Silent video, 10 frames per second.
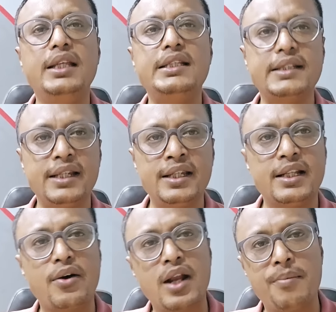স্ক্রিনে
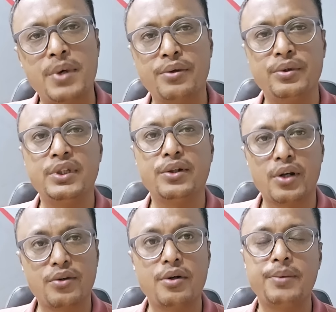দেওয়া নাম্বারগুলোতে
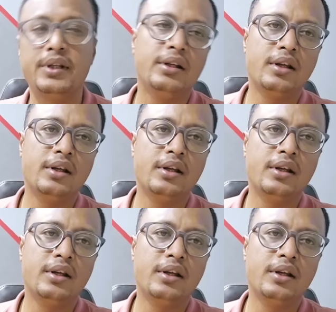কল করবেন